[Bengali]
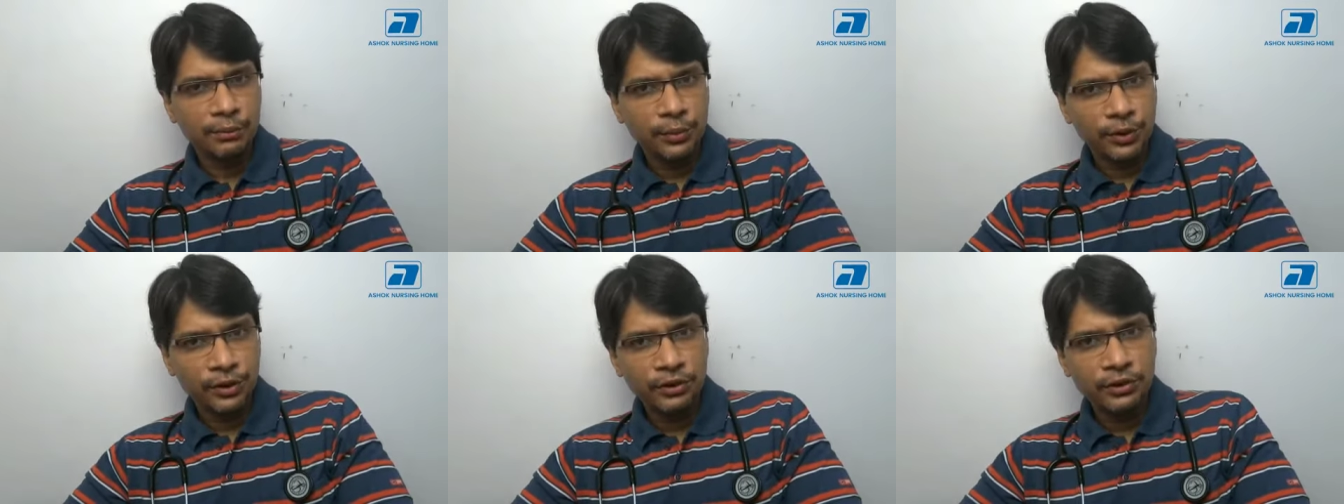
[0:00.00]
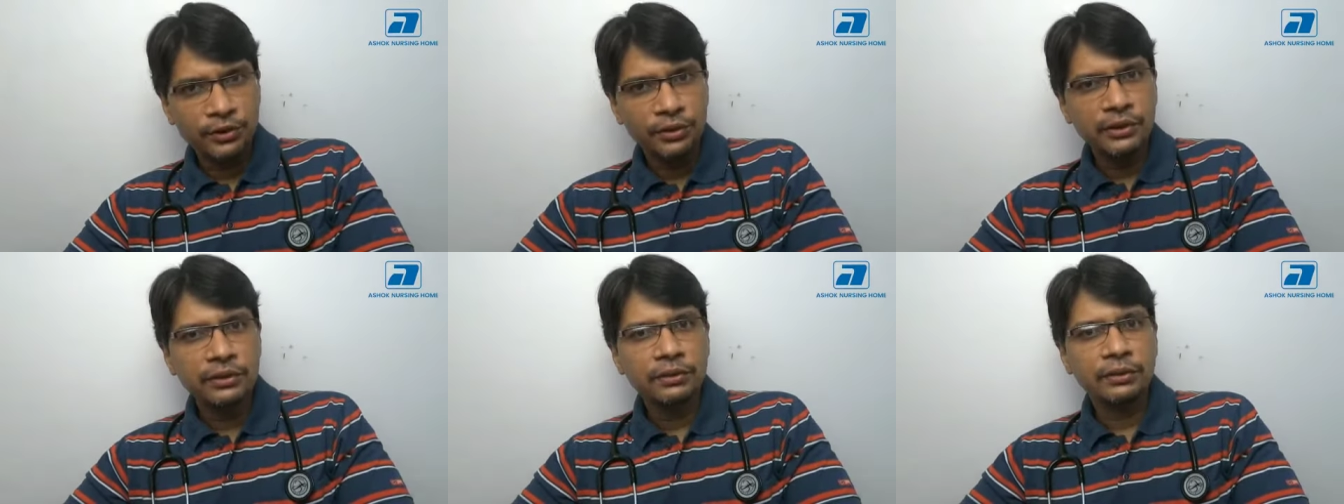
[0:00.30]

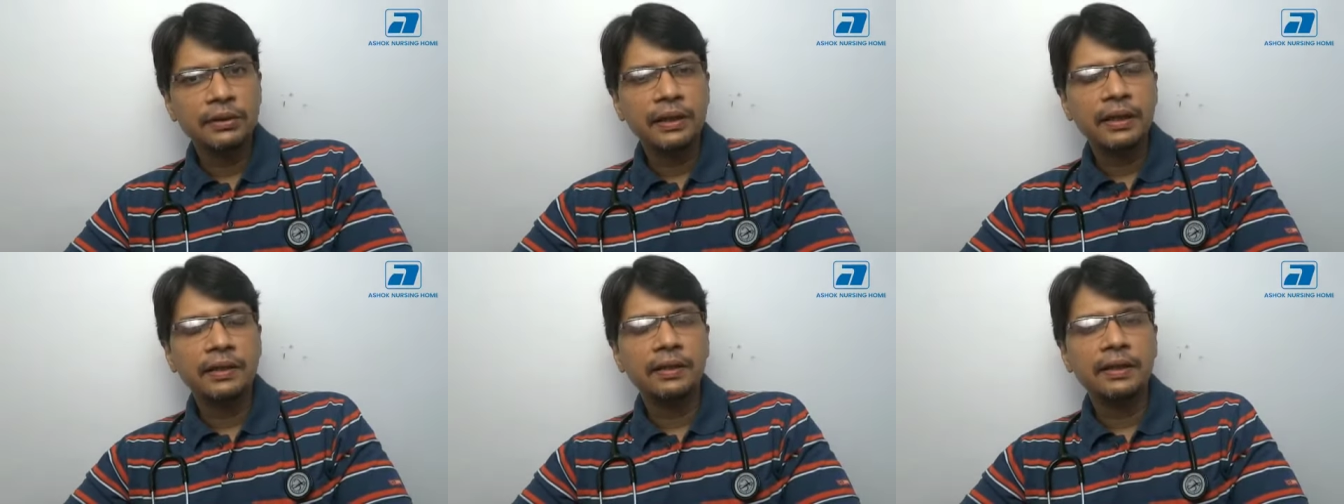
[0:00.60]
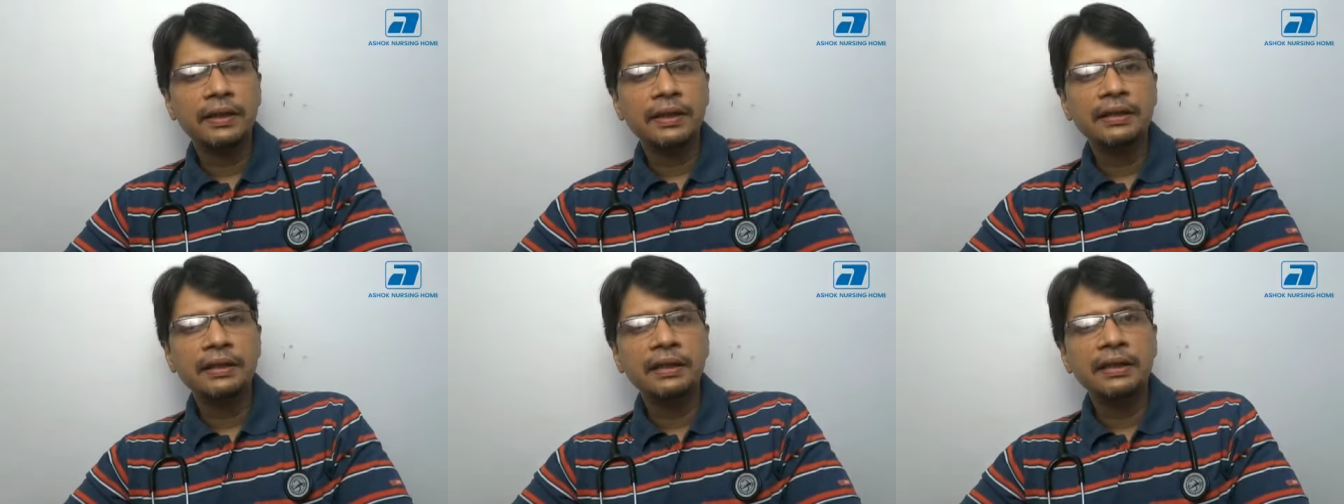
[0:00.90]
প্রয়োজনীয়তা
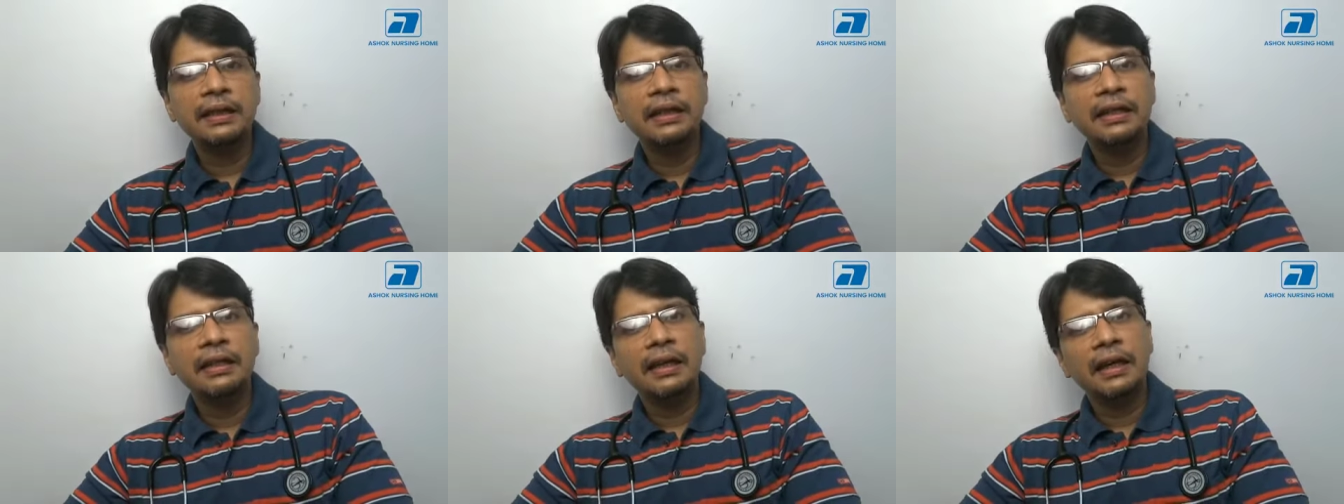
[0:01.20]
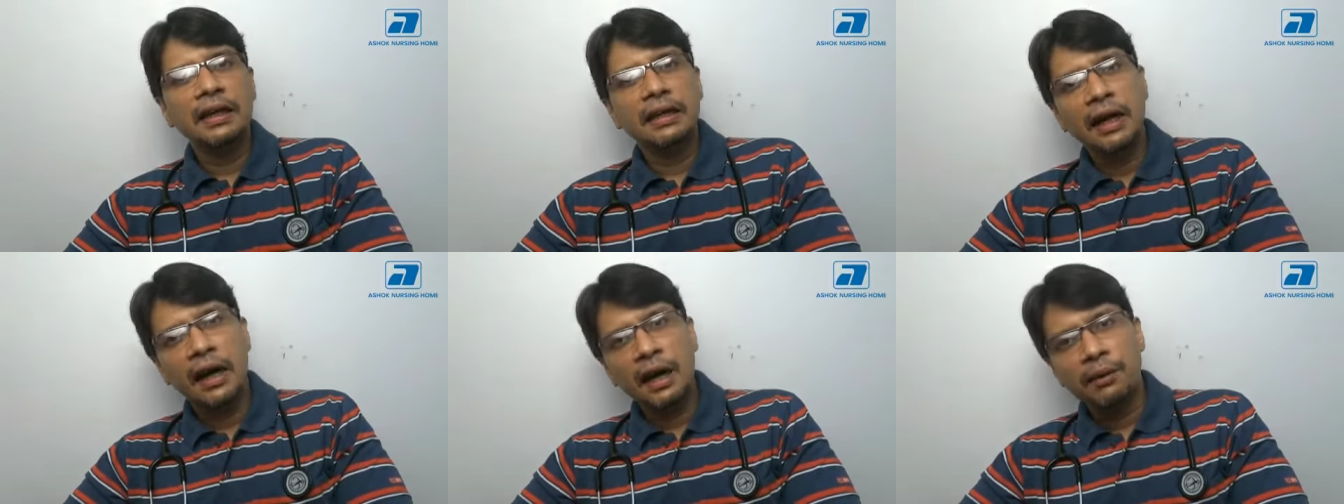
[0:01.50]
হয়
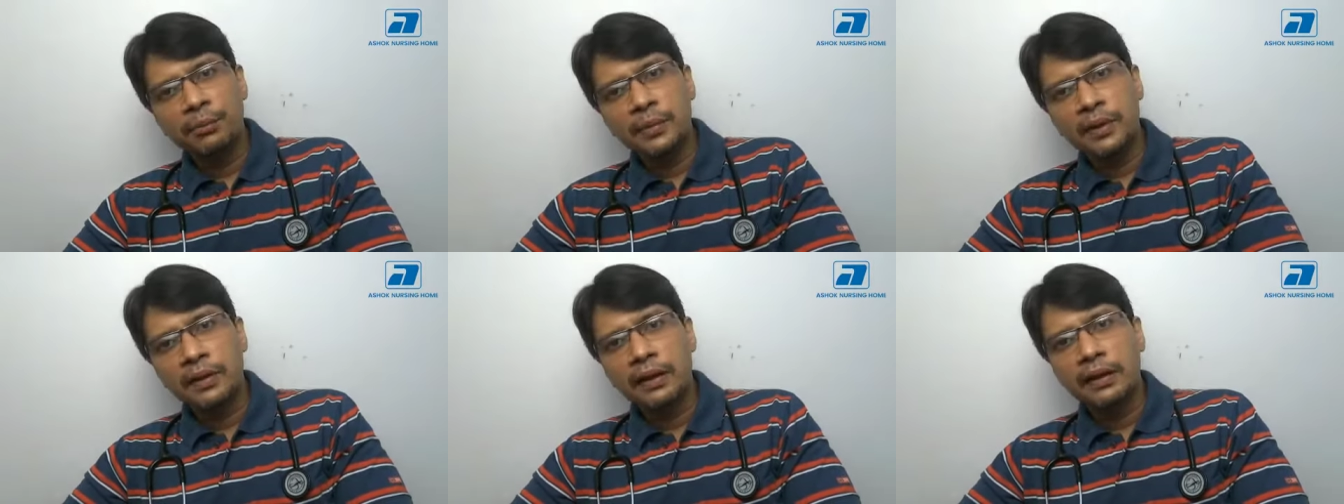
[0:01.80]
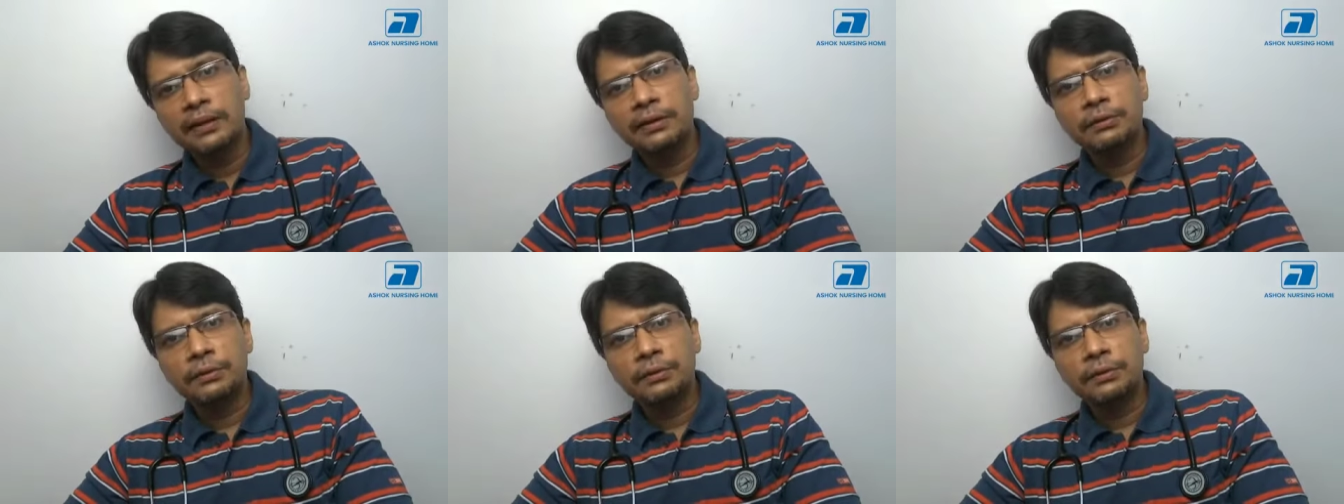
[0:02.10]
আমরা